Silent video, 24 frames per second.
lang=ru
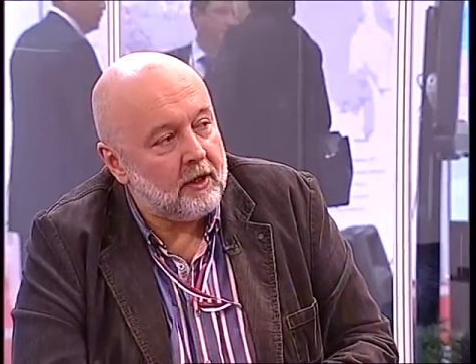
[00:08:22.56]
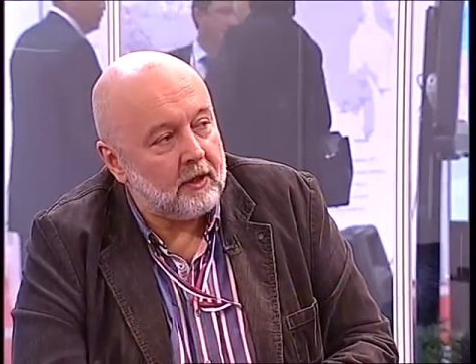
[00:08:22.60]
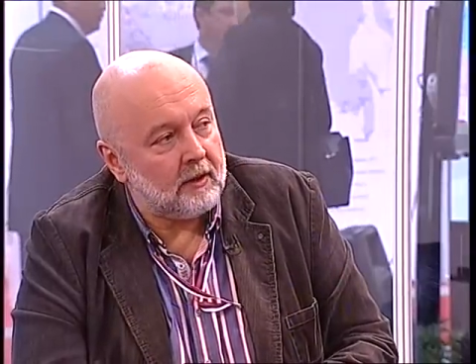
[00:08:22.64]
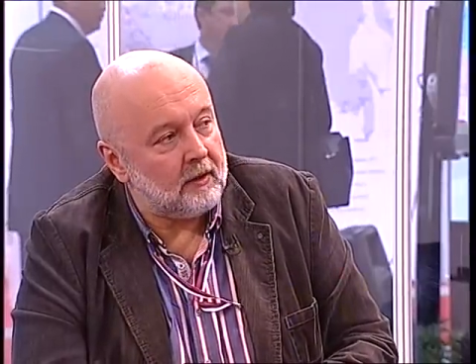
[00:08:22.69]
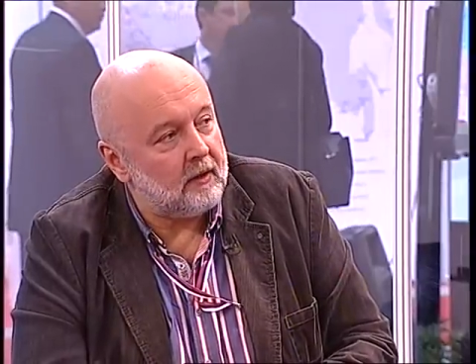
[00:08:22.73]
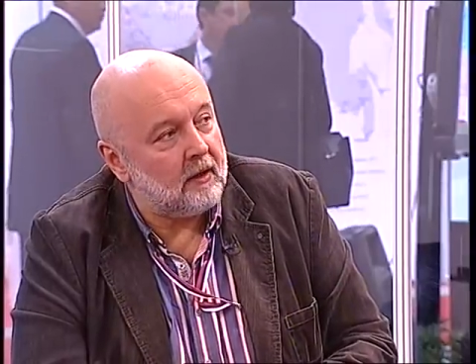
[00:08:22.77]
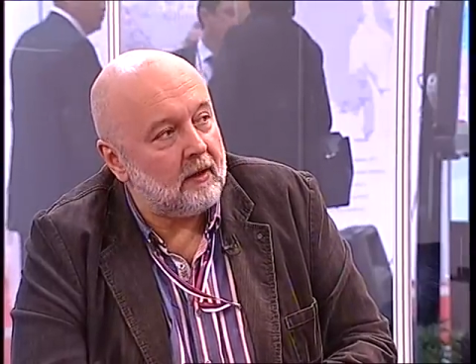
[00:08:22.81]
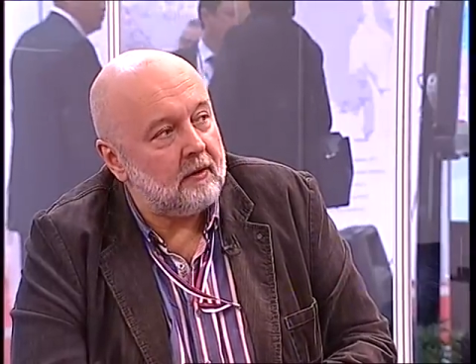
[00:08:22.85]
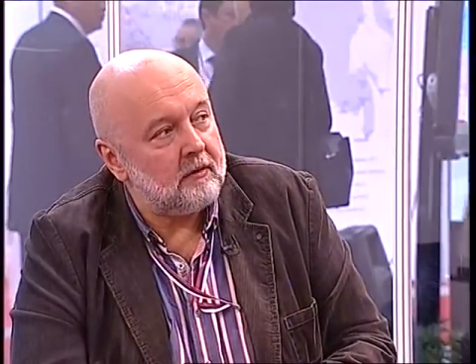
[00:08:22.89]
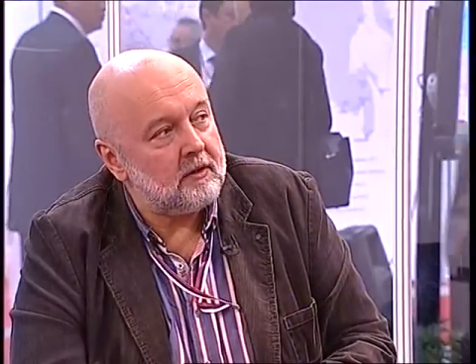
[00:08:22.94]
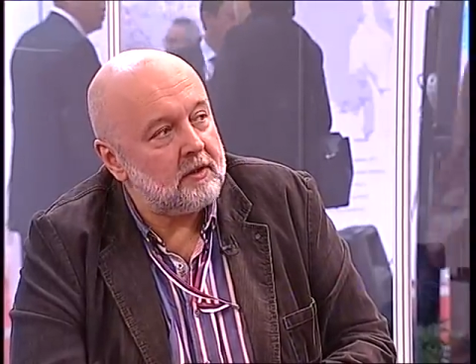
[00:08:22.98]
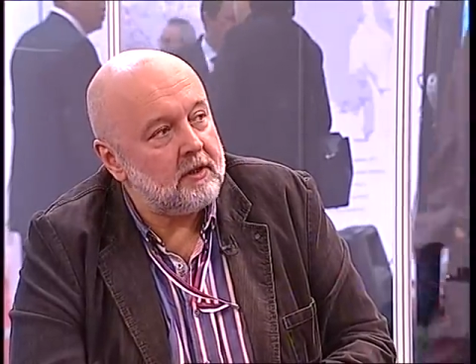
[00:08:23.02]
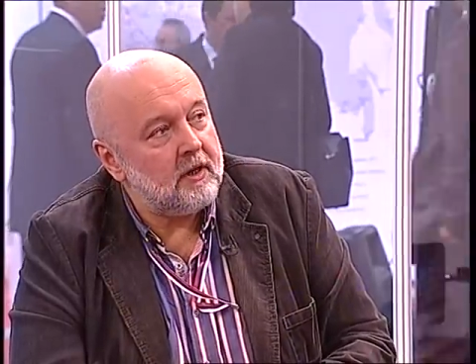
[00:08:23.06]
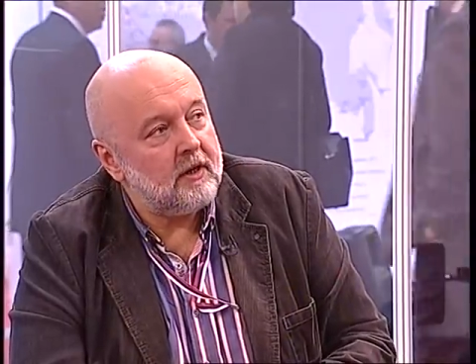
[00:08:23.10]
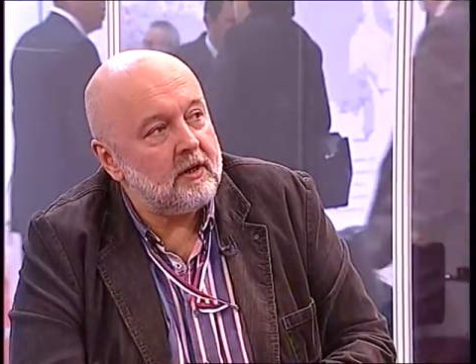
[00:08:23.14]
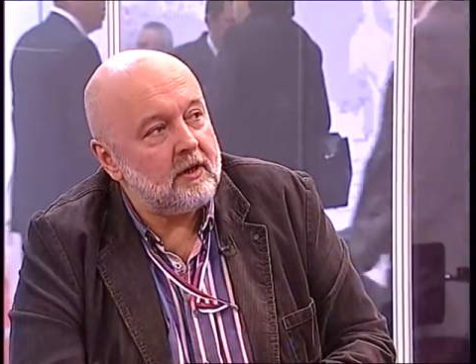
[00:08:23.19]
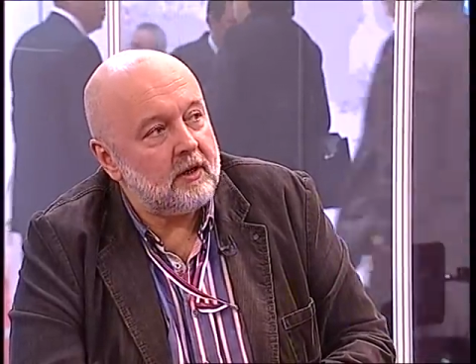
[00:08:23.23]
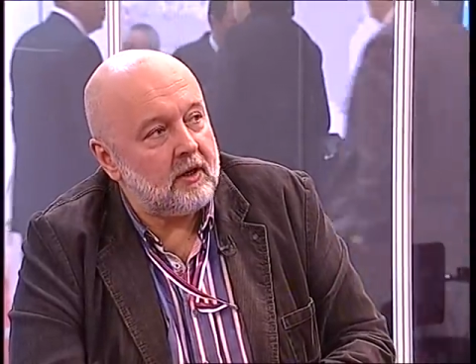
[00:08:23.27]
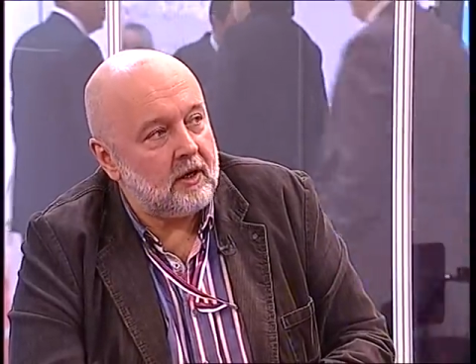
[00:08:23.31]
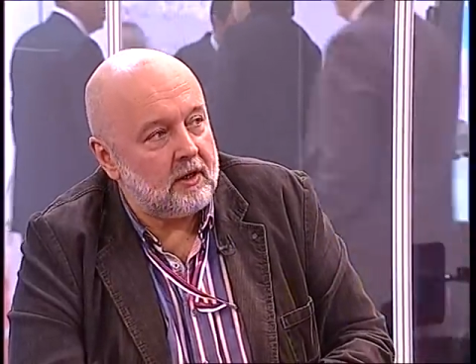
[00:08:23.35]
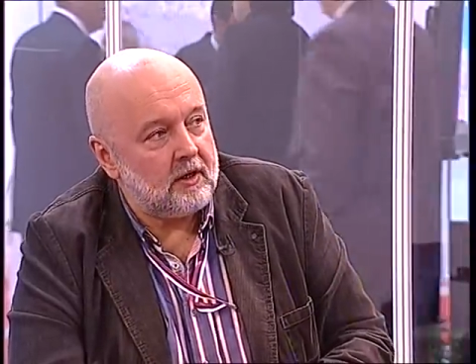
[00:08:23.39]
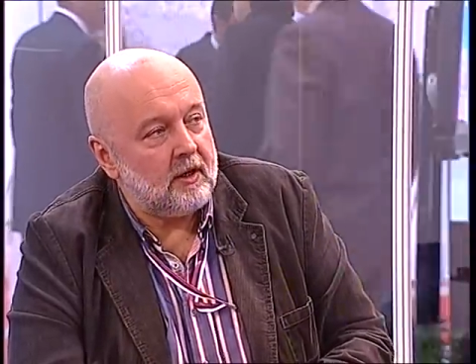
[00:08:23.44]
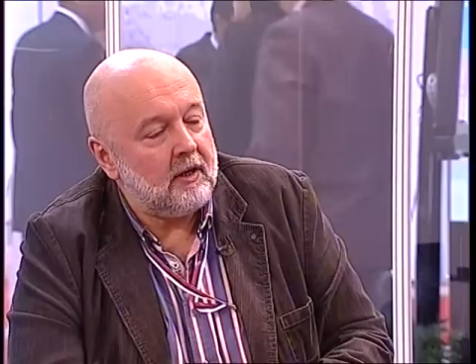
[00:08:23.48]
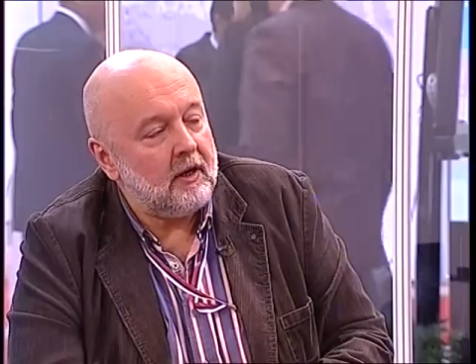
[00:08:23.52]
Нет, вы знаете,
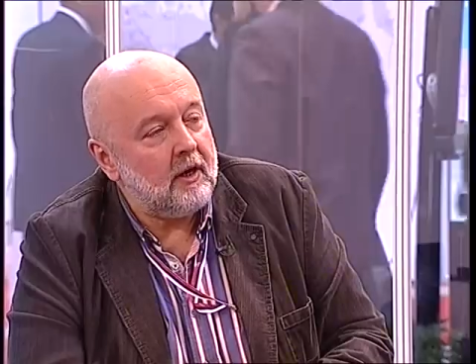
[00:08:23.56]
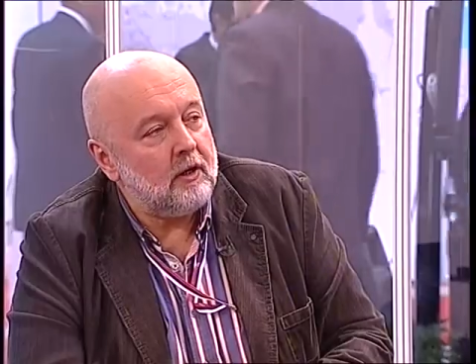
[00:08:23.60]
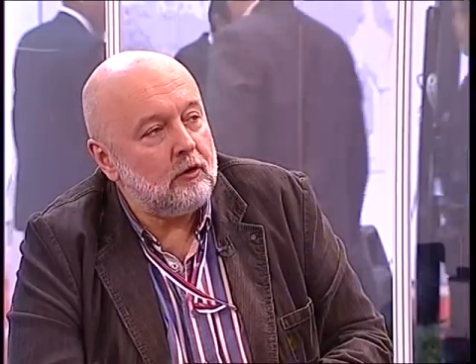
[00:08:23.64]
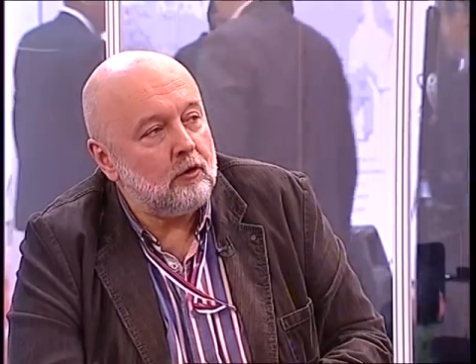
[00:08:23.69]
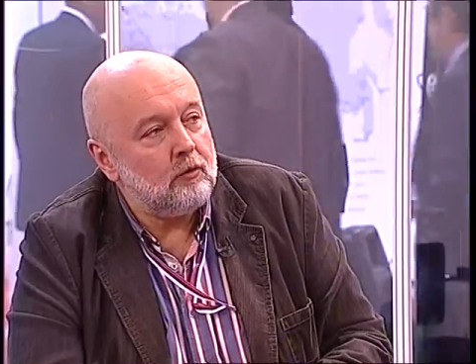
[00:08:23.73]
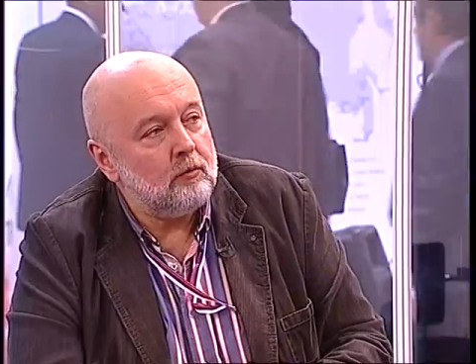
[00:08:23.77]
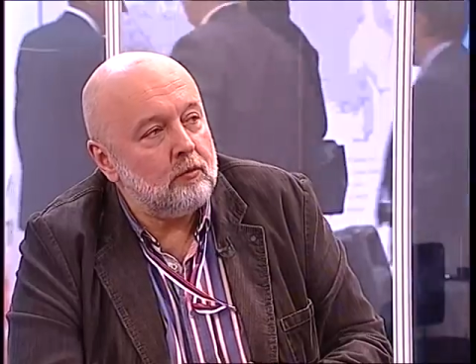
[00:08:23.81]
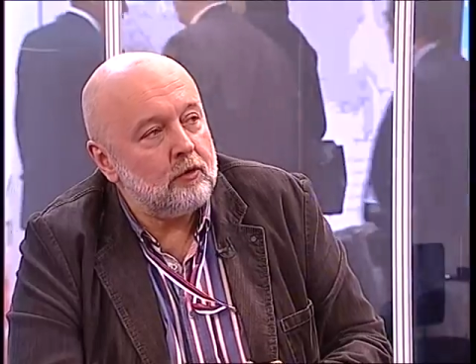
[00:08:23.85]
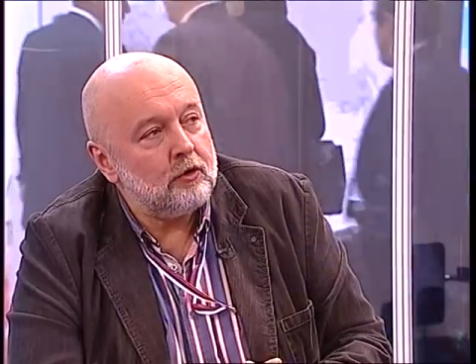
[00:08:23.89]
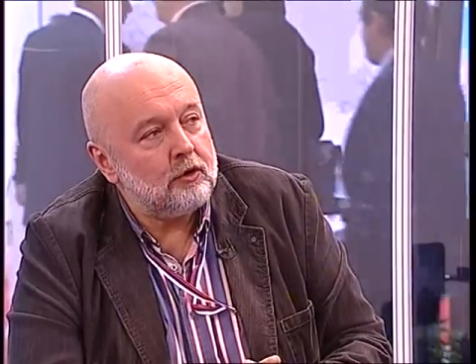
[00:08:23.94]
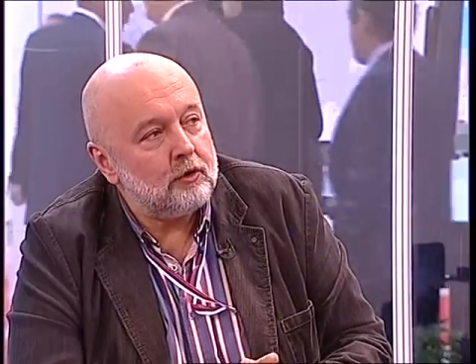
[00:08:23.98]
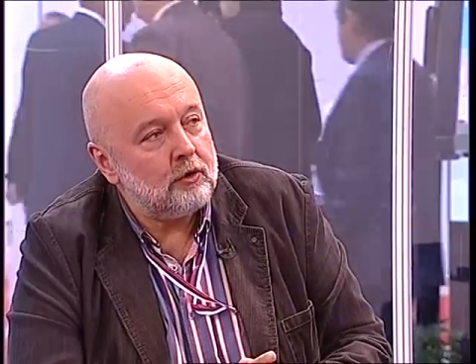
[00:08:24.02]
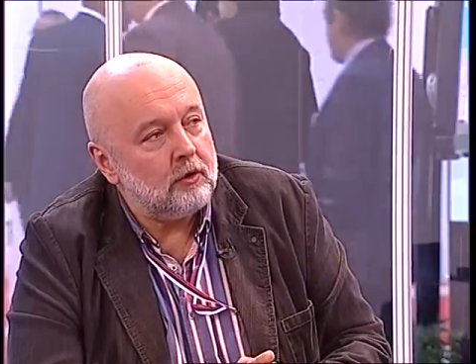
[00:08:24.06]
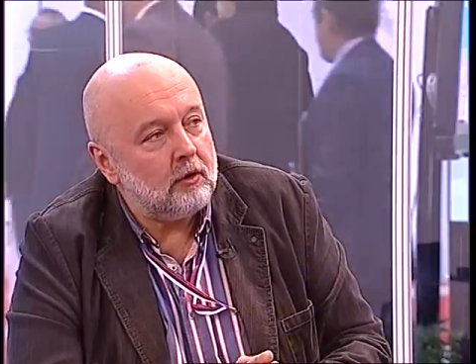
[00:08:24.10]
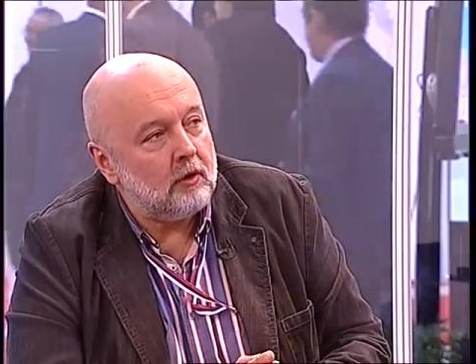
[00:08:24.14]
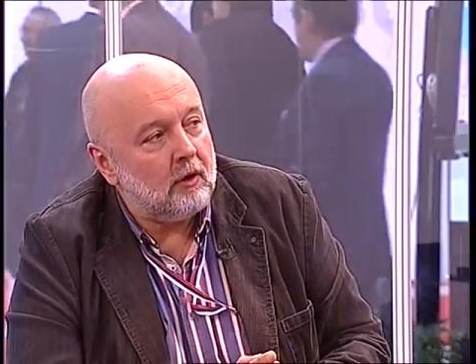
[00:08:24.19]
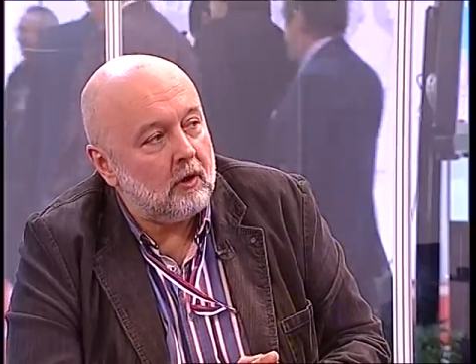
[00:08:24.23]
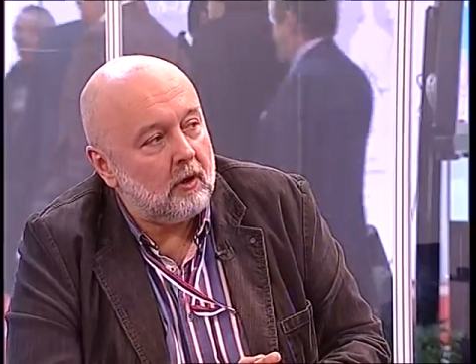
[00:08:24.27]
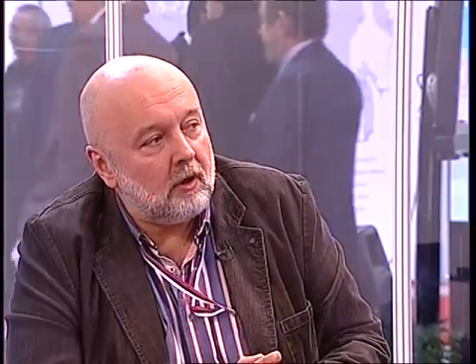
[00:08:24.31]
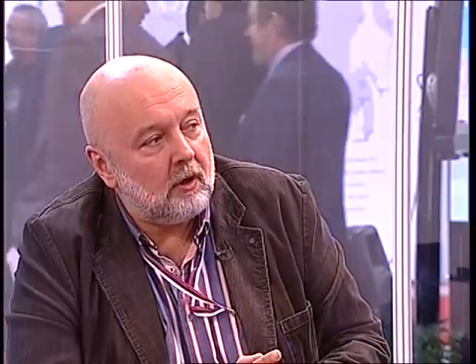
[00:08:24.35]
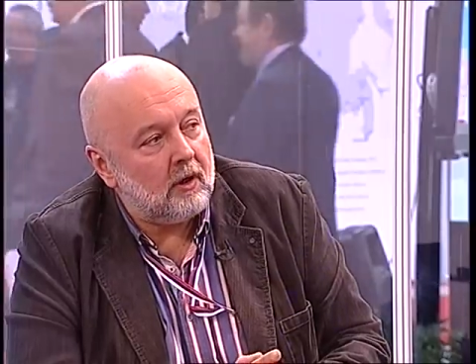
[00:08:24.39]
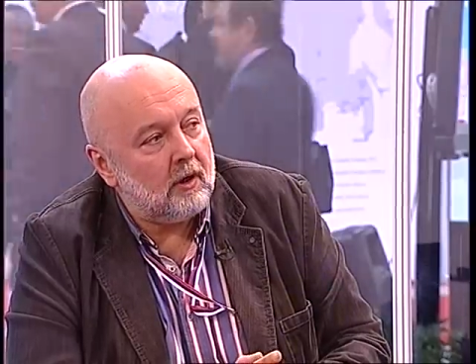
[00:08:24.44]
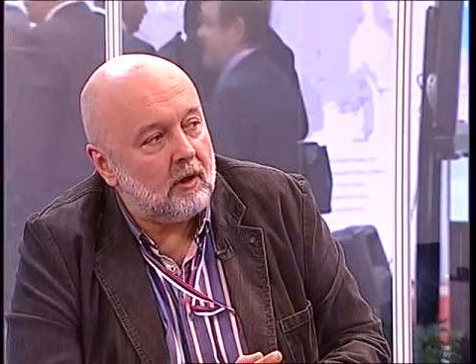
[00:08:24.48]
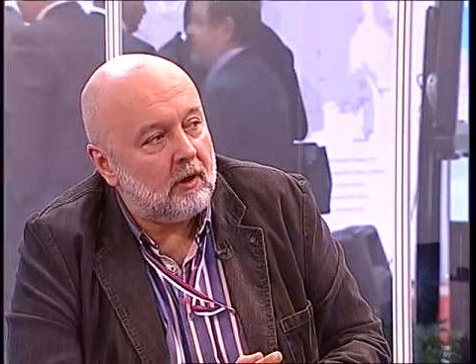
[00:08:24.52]
Катя, я думаю, что
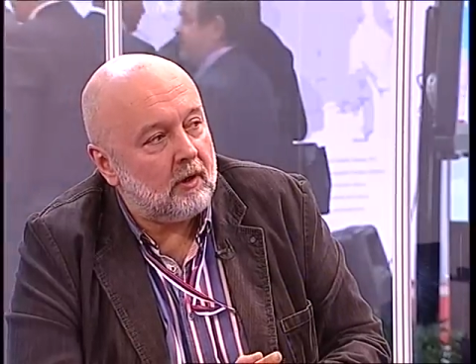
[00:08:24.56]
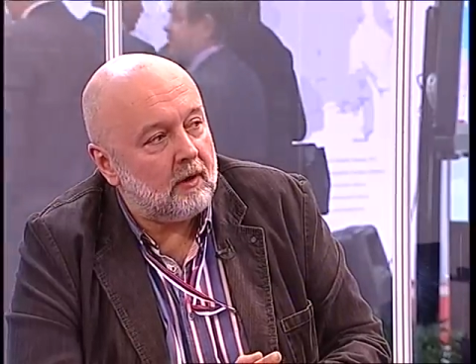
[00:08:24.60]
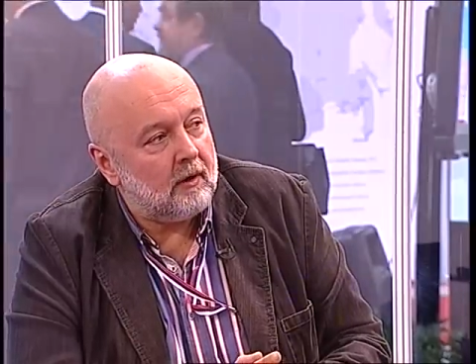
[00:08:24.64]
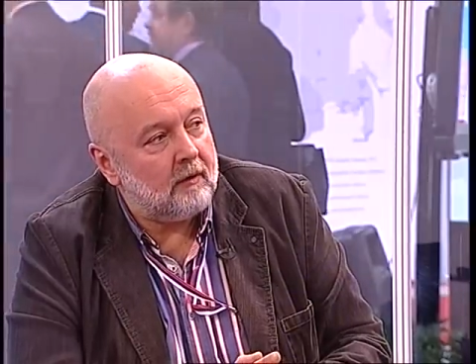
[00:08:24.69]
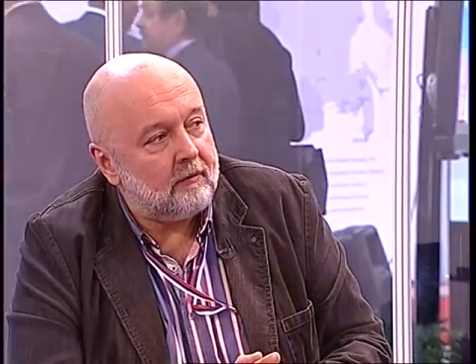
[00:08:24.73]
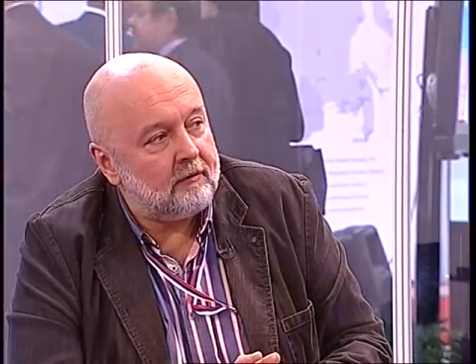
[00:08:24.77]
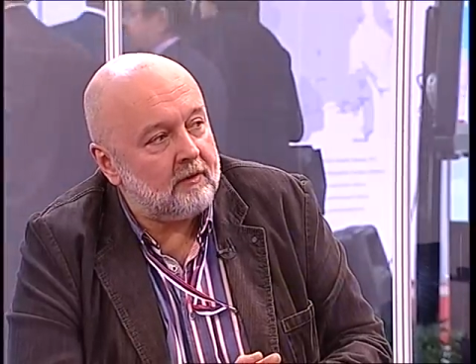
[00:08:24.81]
э,